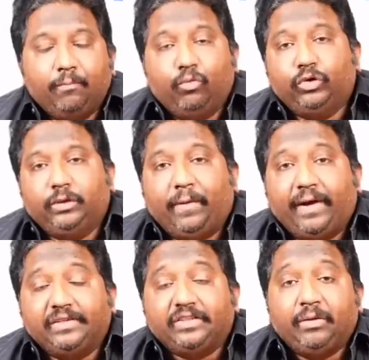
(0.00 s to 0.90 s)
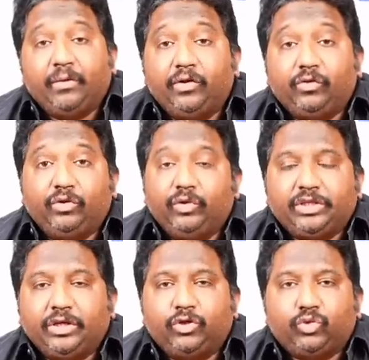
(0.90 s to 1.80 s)
పూర్తి పాకిస్తాన్ మనం ఎందుకు
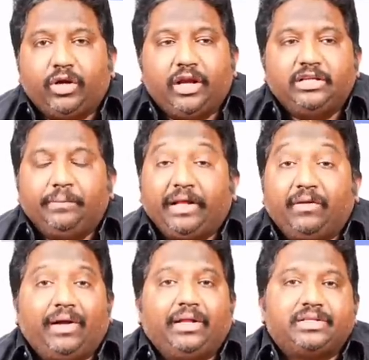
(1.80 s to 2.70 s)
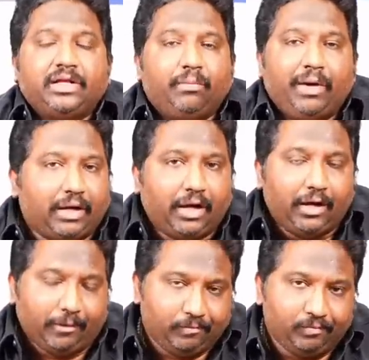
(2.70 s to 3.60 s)
విద్వేషంగా చూడాలని చెప్పి యథవాదర్శాలు
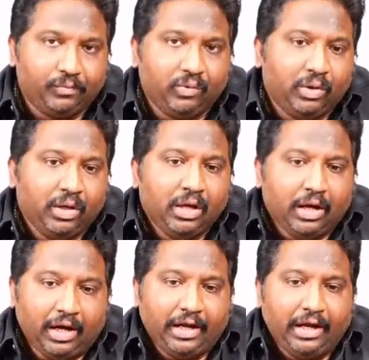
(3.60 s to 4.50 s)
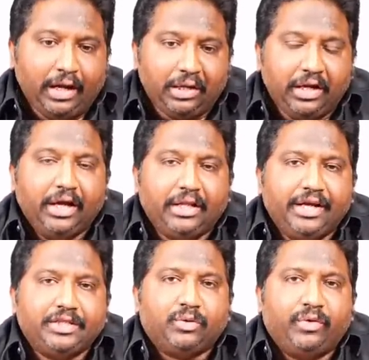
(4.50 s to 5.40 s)
మాట్లాడలేదు అంటే ఏ
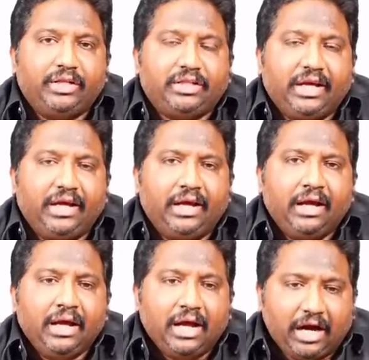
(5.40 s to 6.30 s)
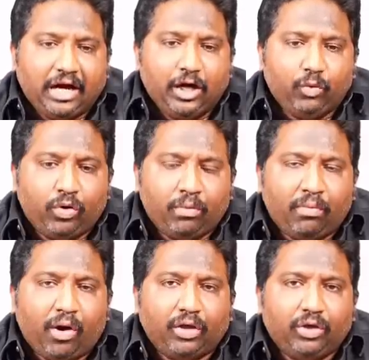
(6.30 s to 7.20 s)
దేశం అయితే అట్లాంటి
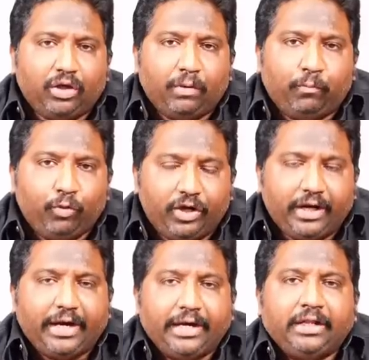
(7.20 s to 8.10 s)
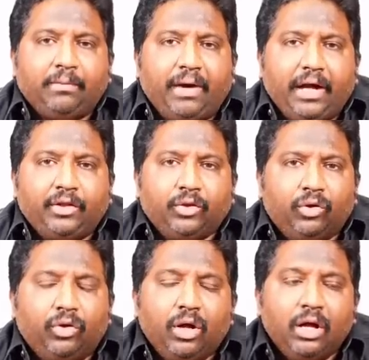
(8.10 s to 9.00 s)
ఉన్మాదులకి పురుటిగడ్డ కింద మారిందో
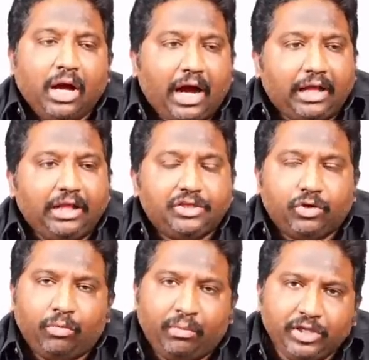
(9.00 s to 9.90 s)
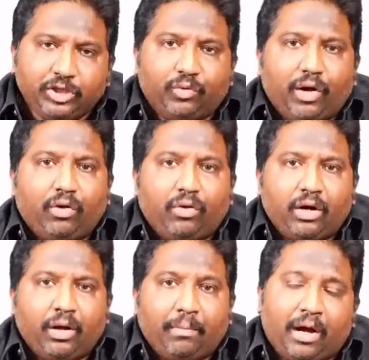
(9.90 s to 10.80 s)
ఆ దేశంలో మంచి వాళ్ళు
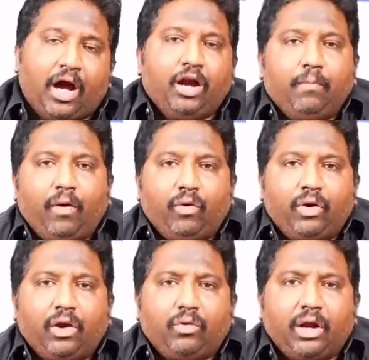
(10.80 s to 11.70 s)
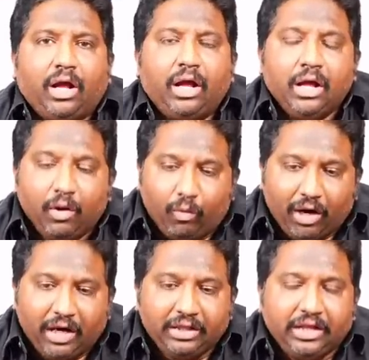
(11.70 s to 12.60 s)
ఉన్నా మహానుభావులు ఉన్నా కూడా
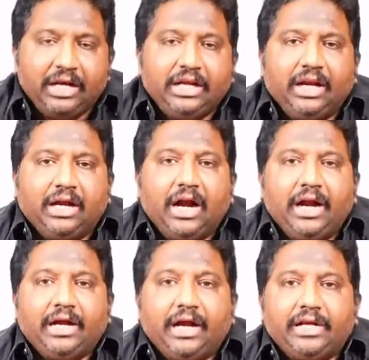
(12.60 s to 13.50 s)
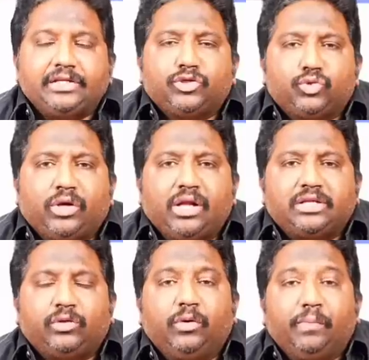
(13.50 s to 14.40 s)
వాళ్ళందరినీ ఈలగాడి కట్టేసి
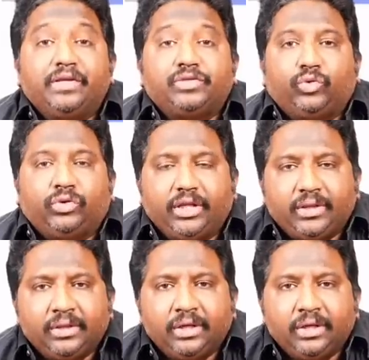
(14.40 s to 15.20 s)
చూడాల్సినటువంటి పరిస్థితి ఉంటుంది